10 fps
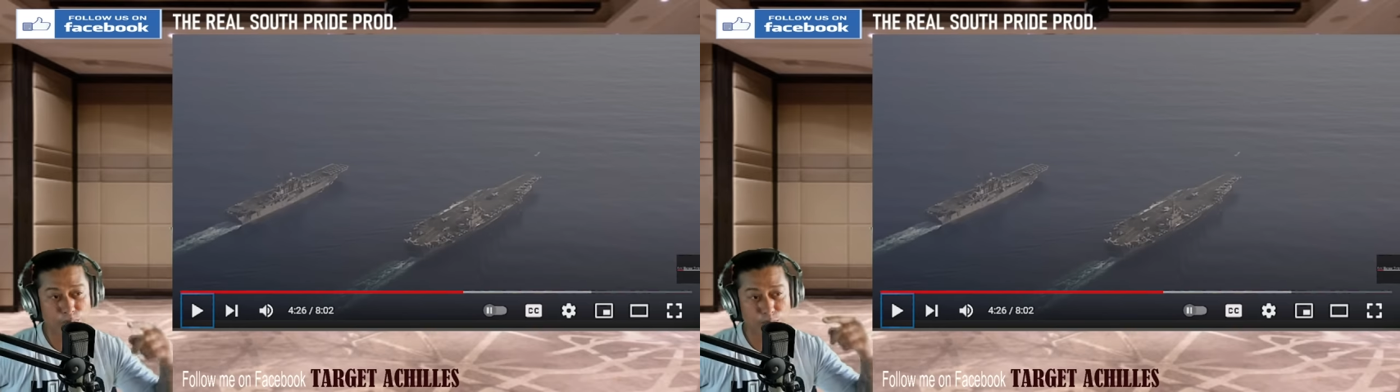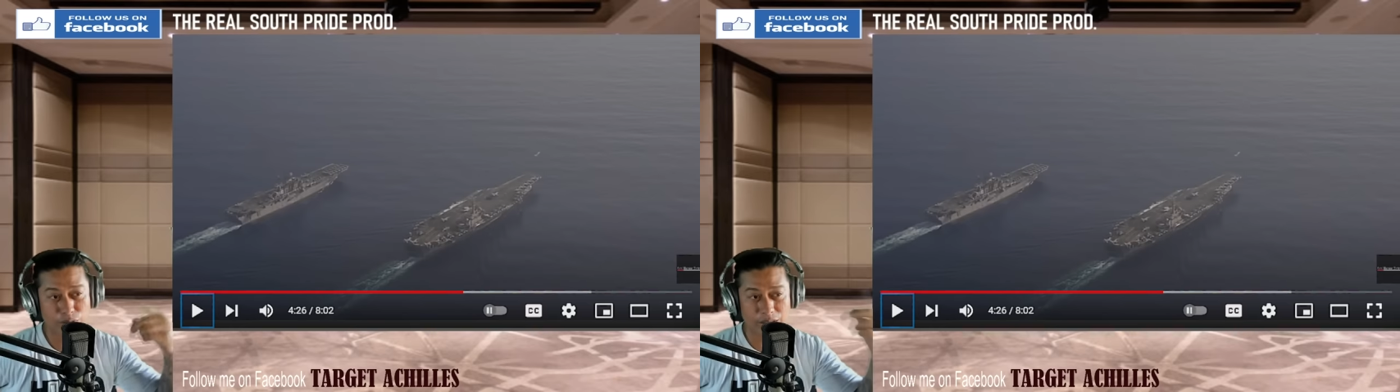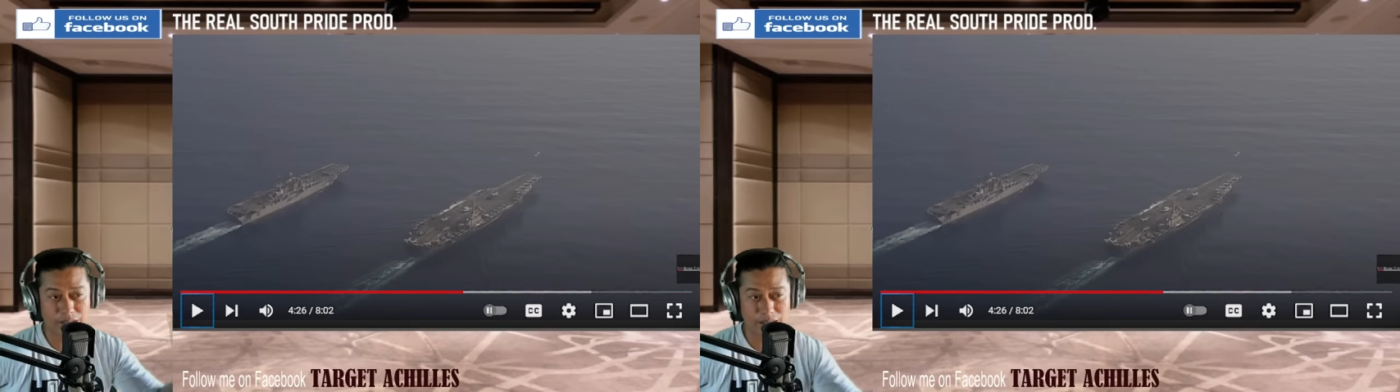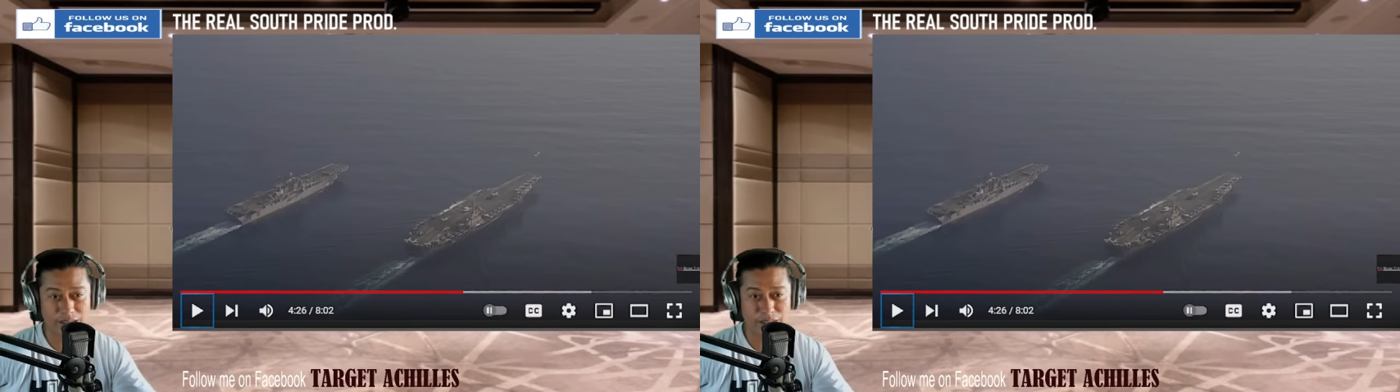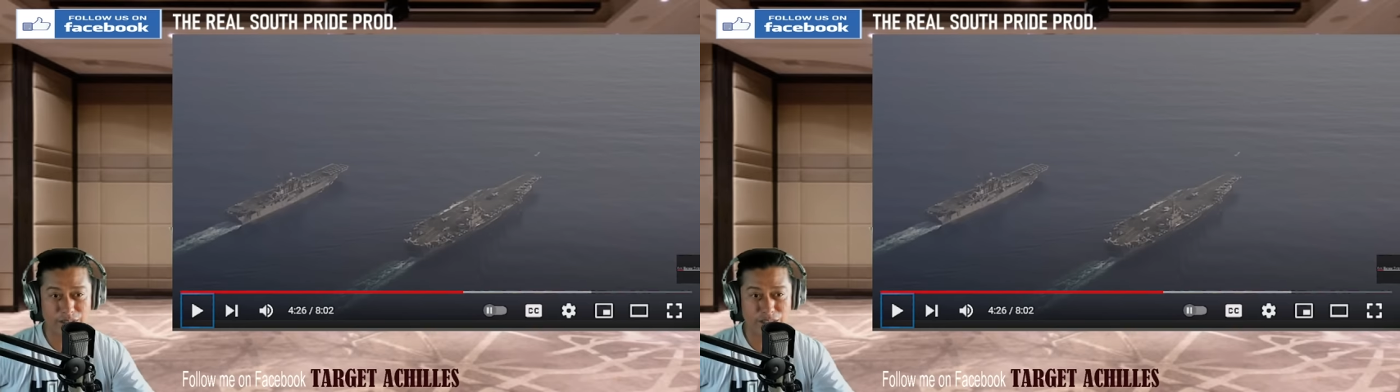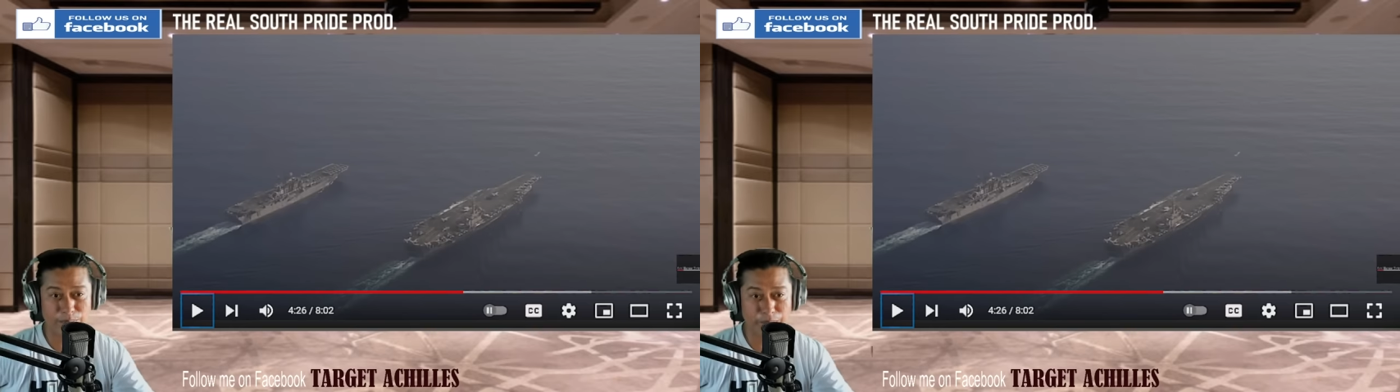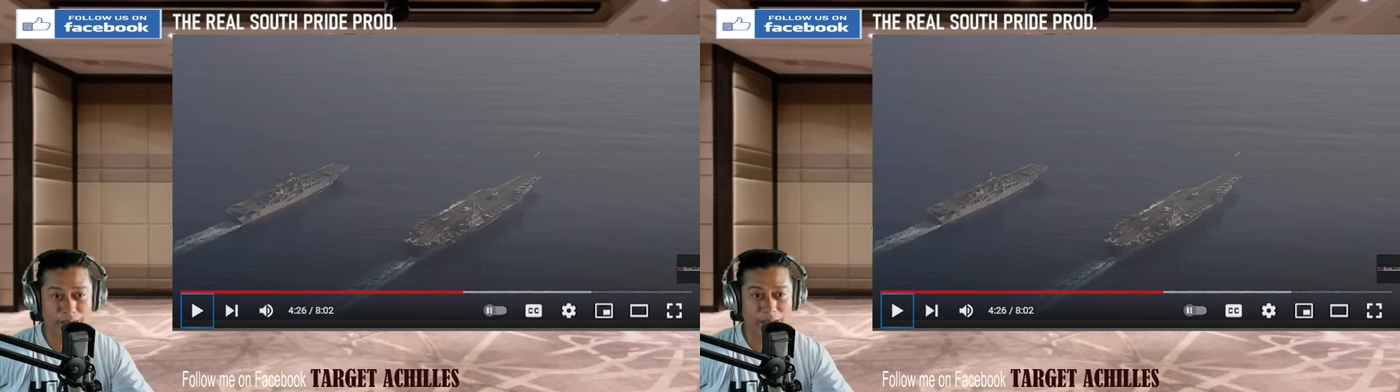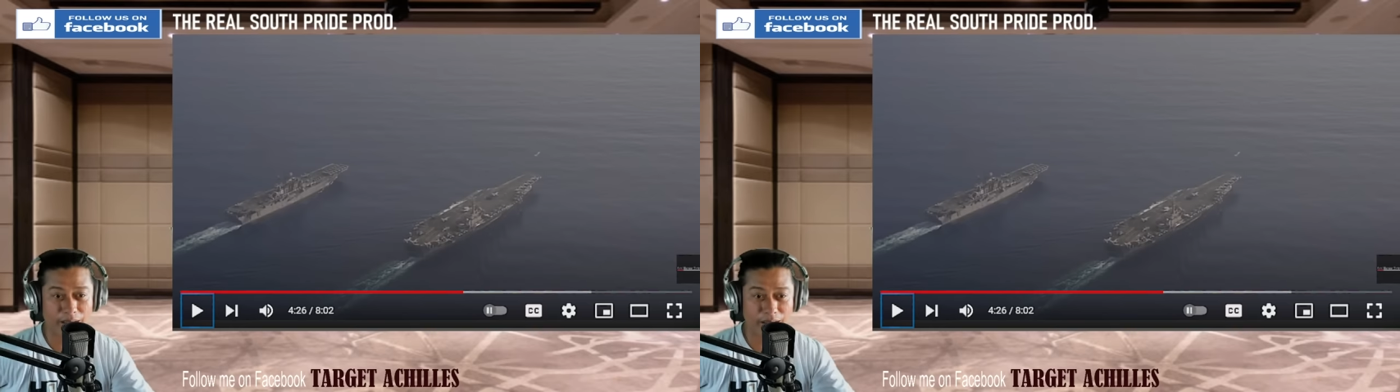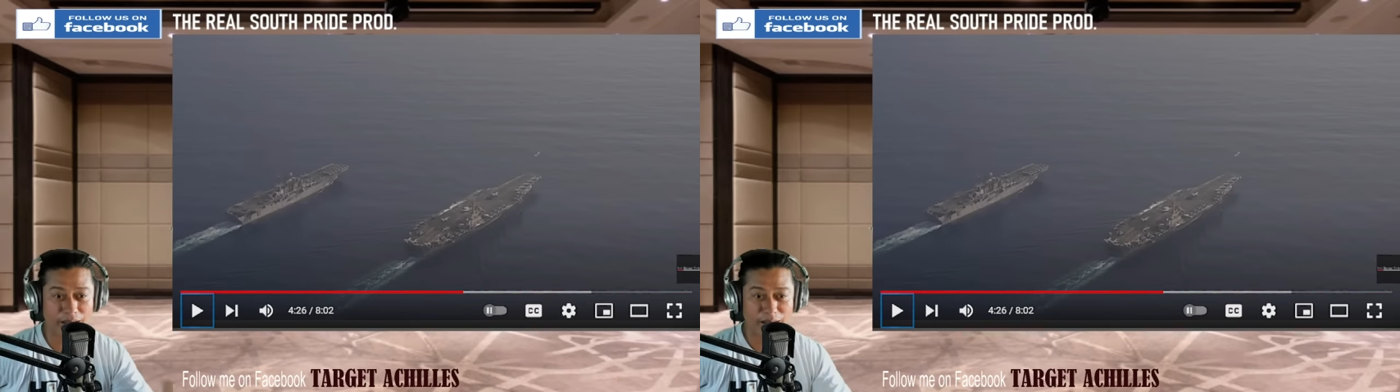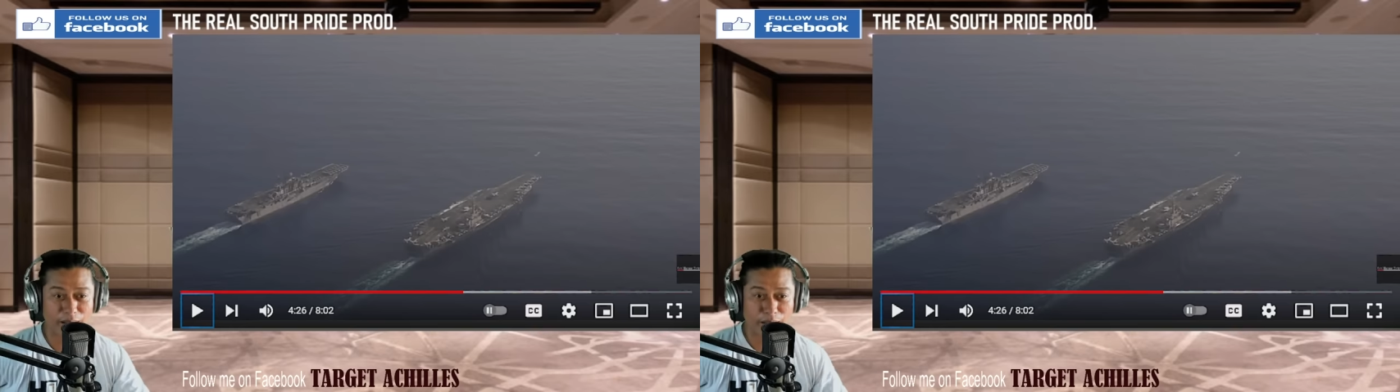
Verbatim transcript: pumunta si Xi Jinping kay